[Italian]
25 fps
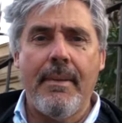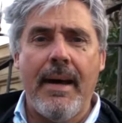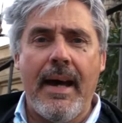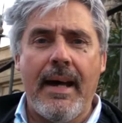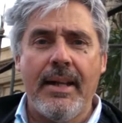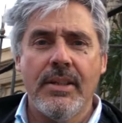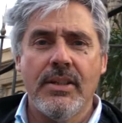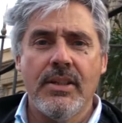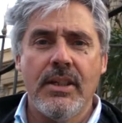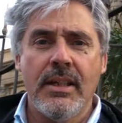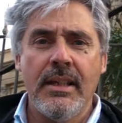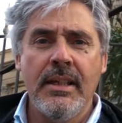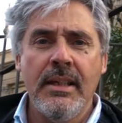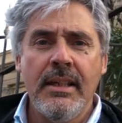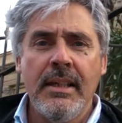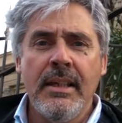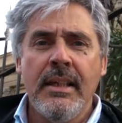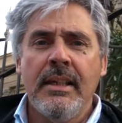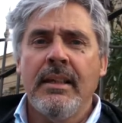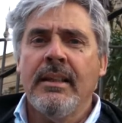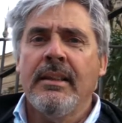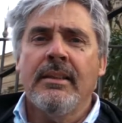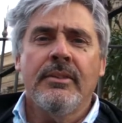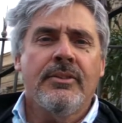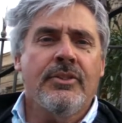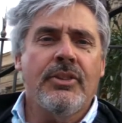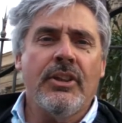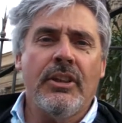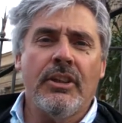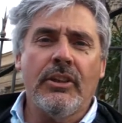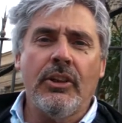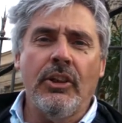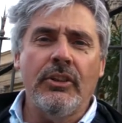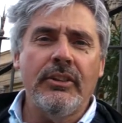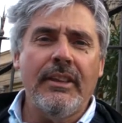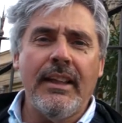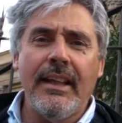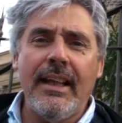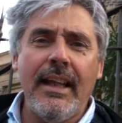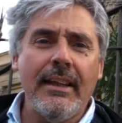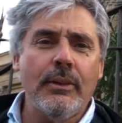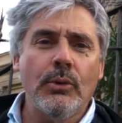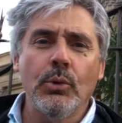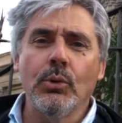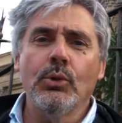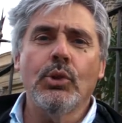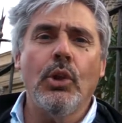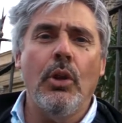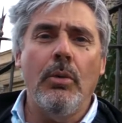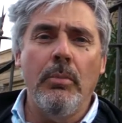pace, circonderà
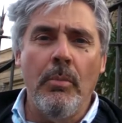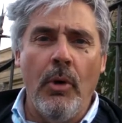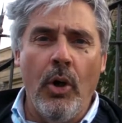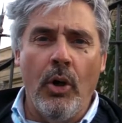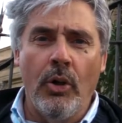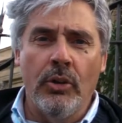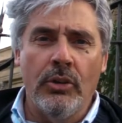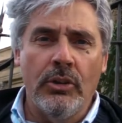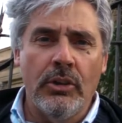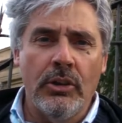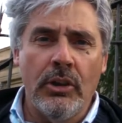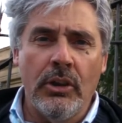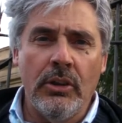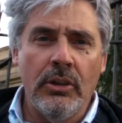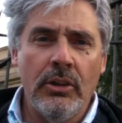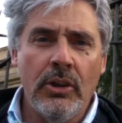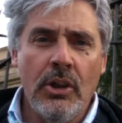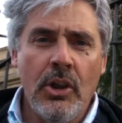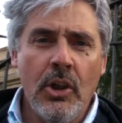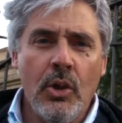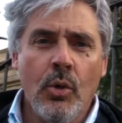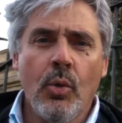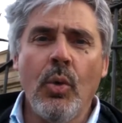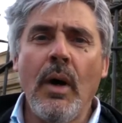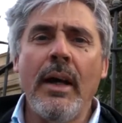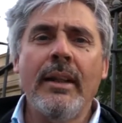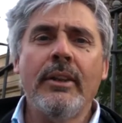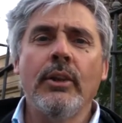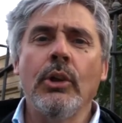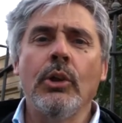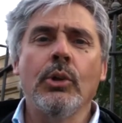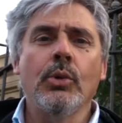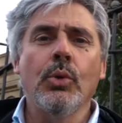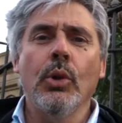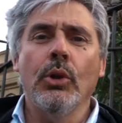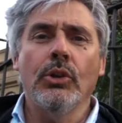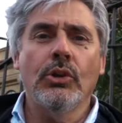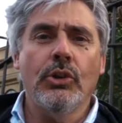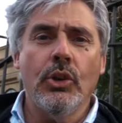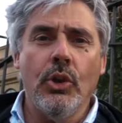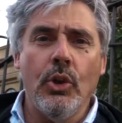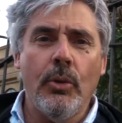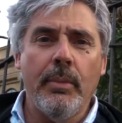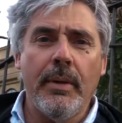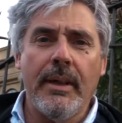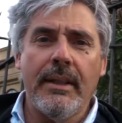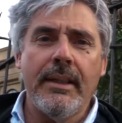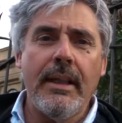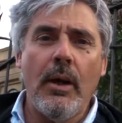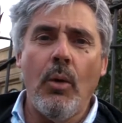tutto il mondo, quando il 2
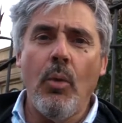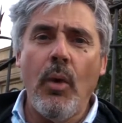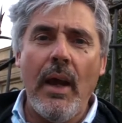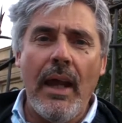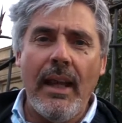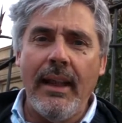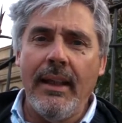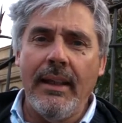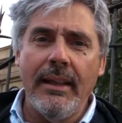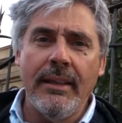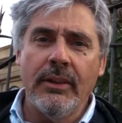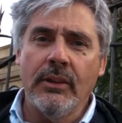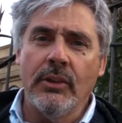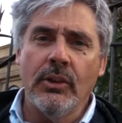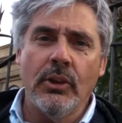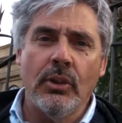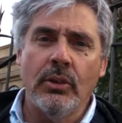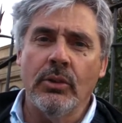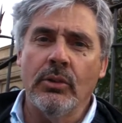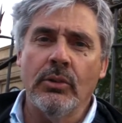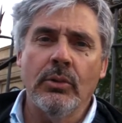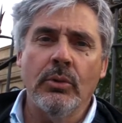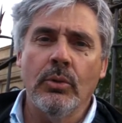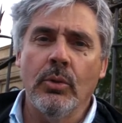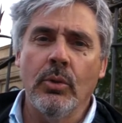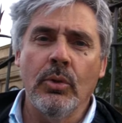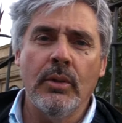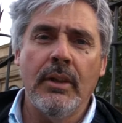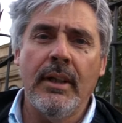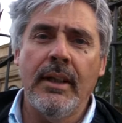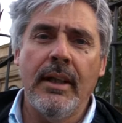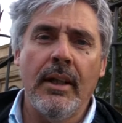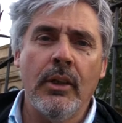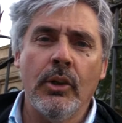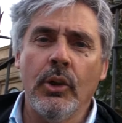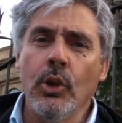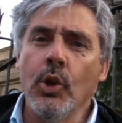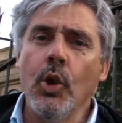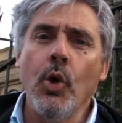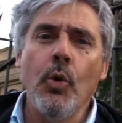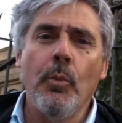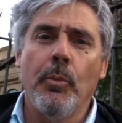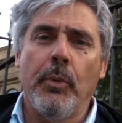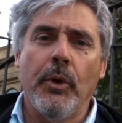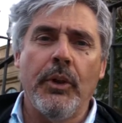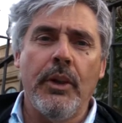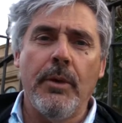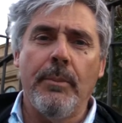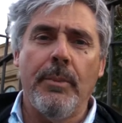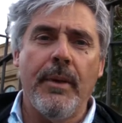ottobre da Wellington un
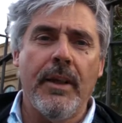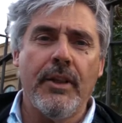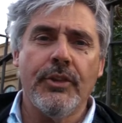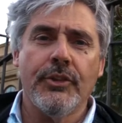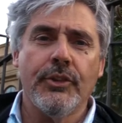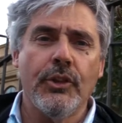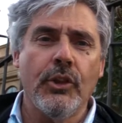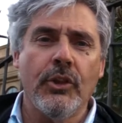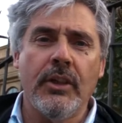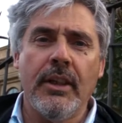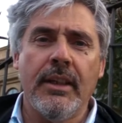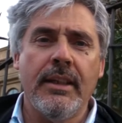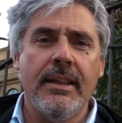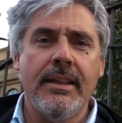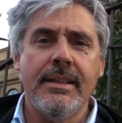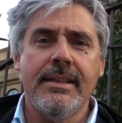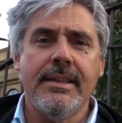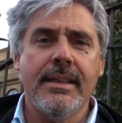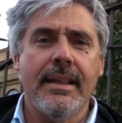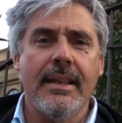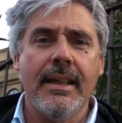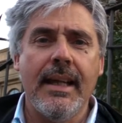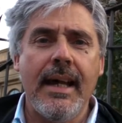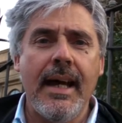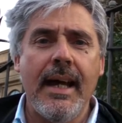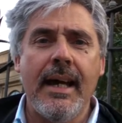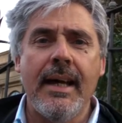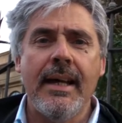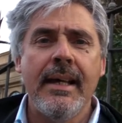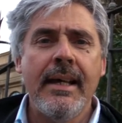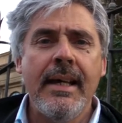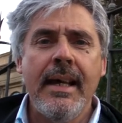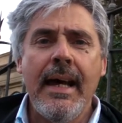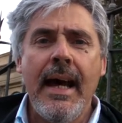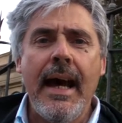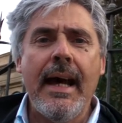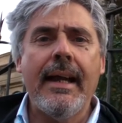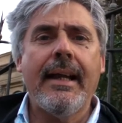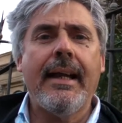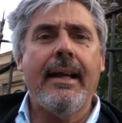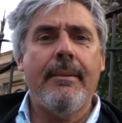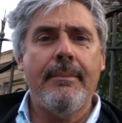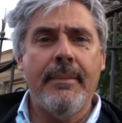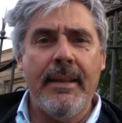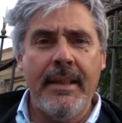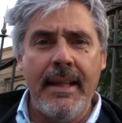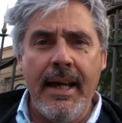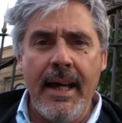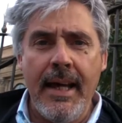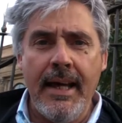gruppo di persone inizierà a
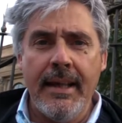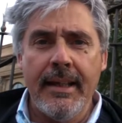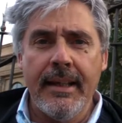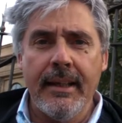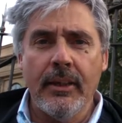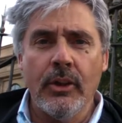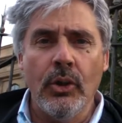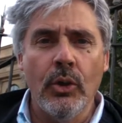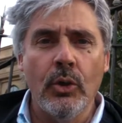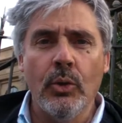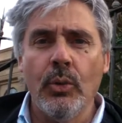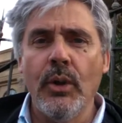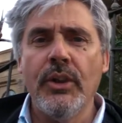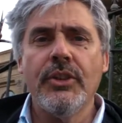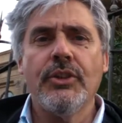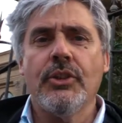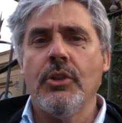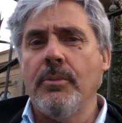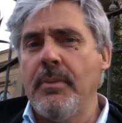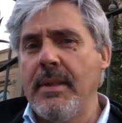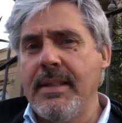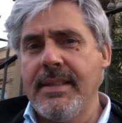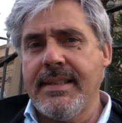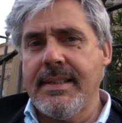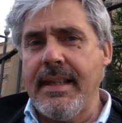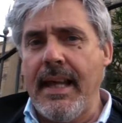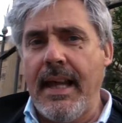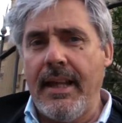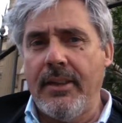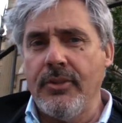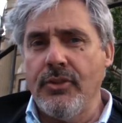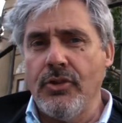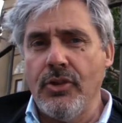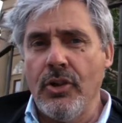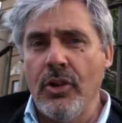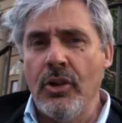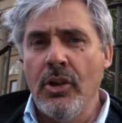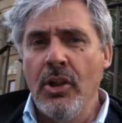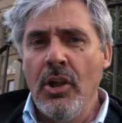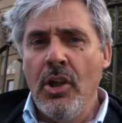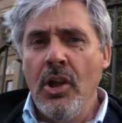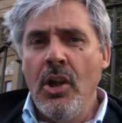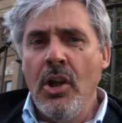camminare con questo messaggio,